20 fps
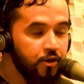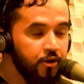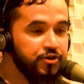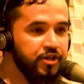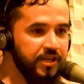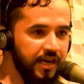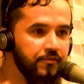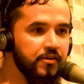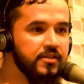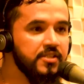E
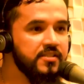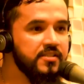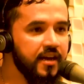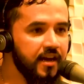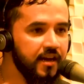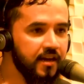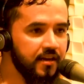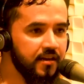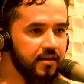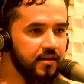eu digo a
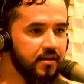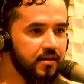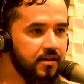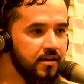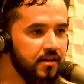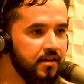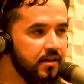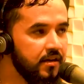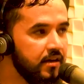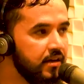você,
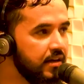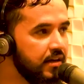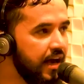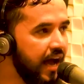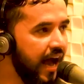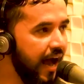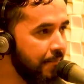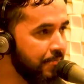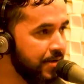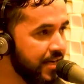
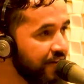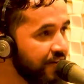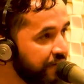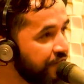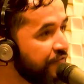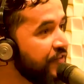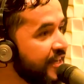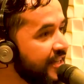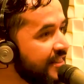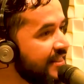verdade. A minha
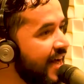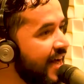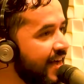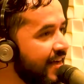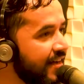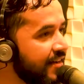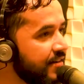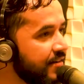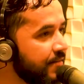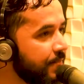
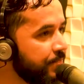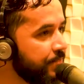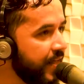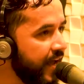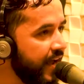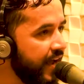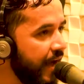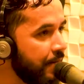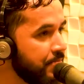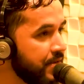vida
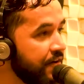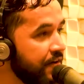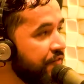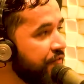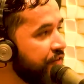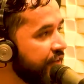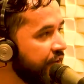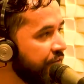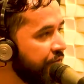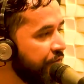né? A
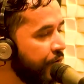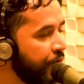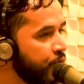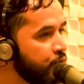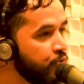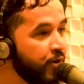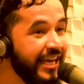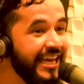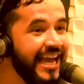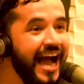minha vida
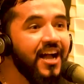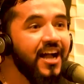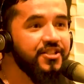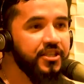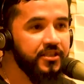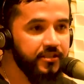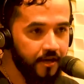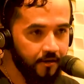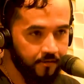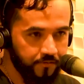foi um
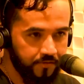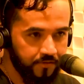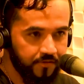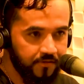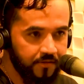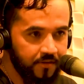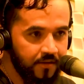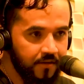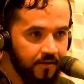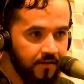guiar de
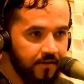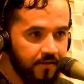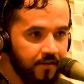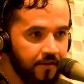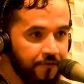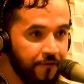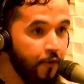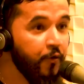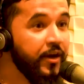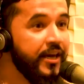Deus.
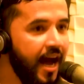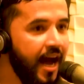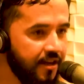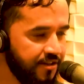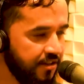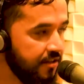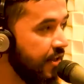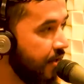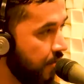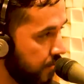Foi um
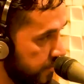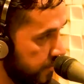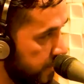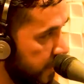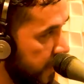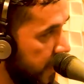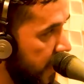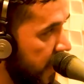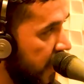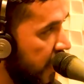guiar de
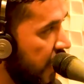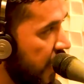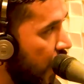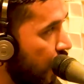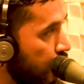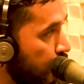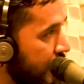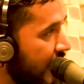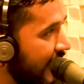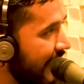Deus.
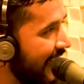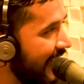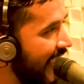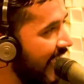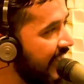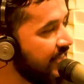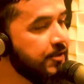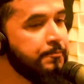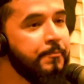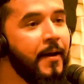Eu nunca criei